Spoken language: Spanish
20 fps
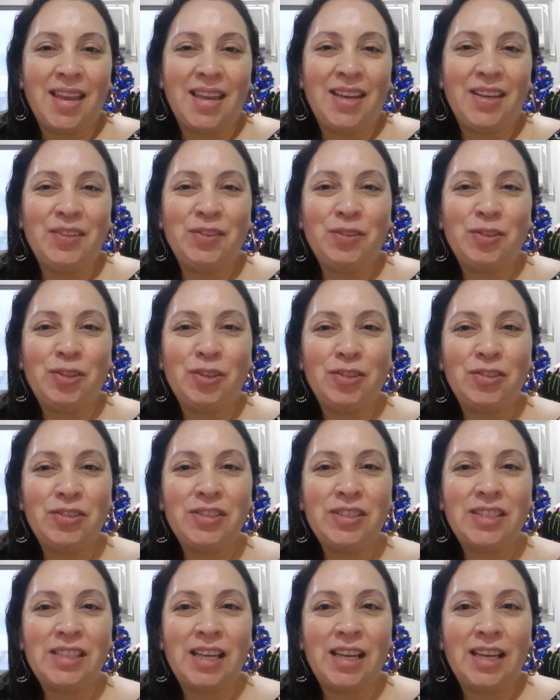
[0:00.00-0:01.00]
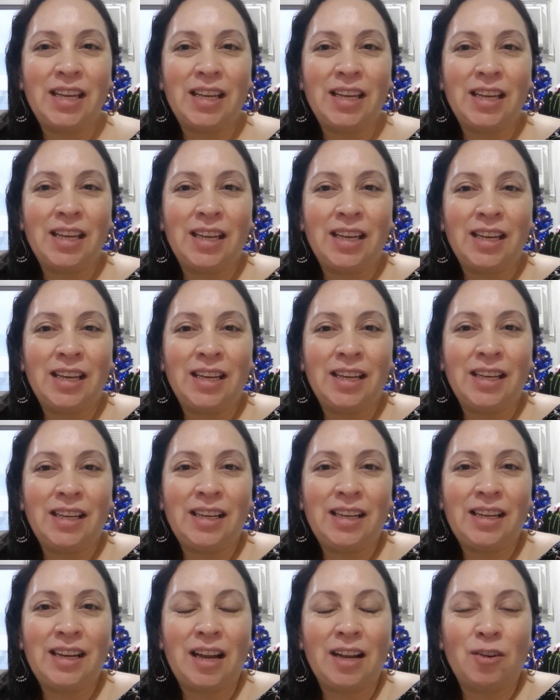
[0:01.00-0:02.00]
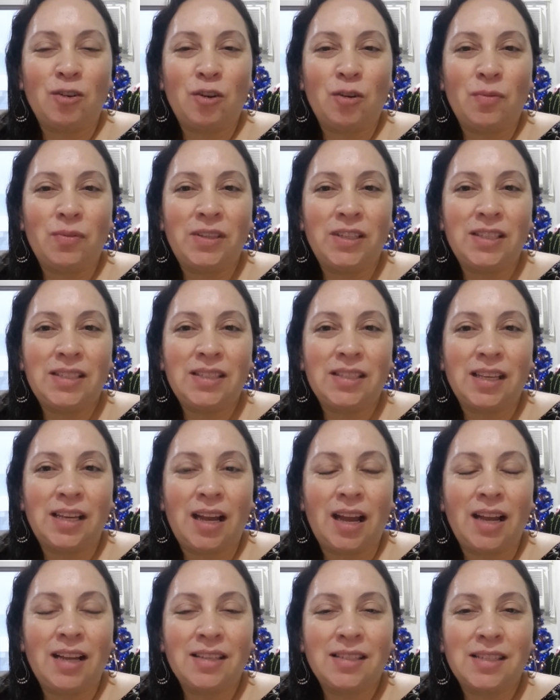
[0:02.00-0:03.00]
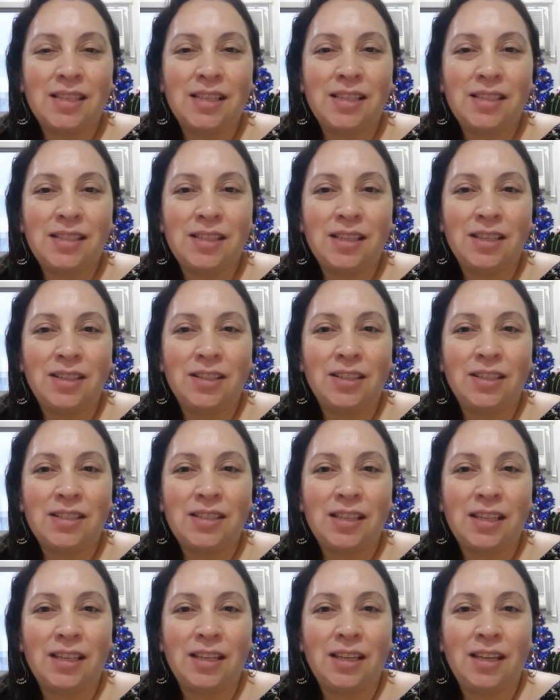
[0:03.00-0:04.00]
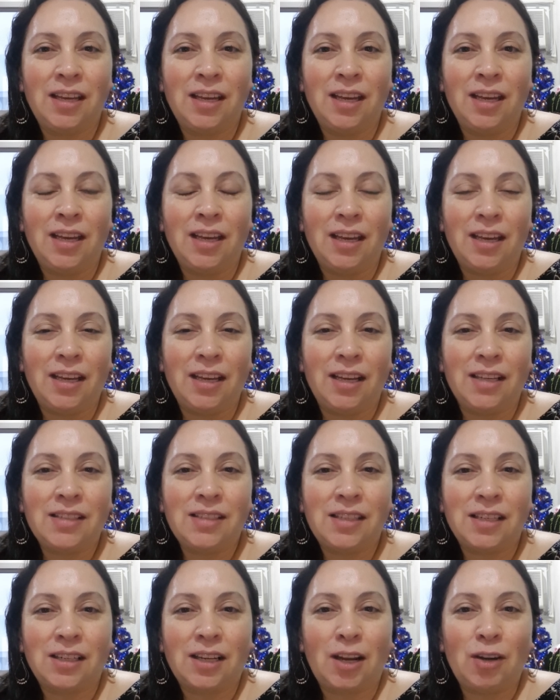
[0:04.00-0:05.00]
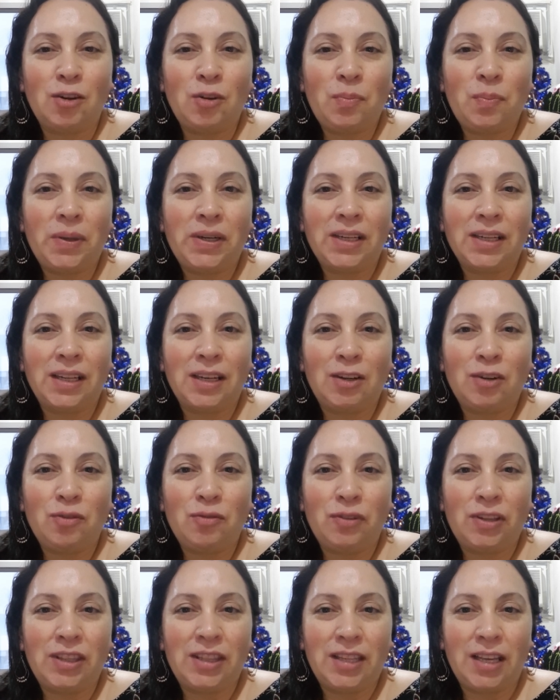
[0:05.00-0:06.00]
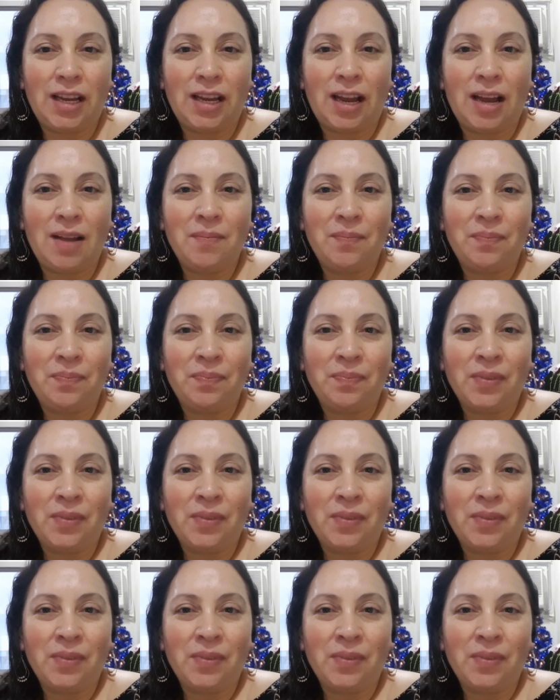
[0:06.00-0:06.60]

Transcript: Entonces Jacob dice, ah, sí, sí, dice, eh, acércalos para que los bendiga.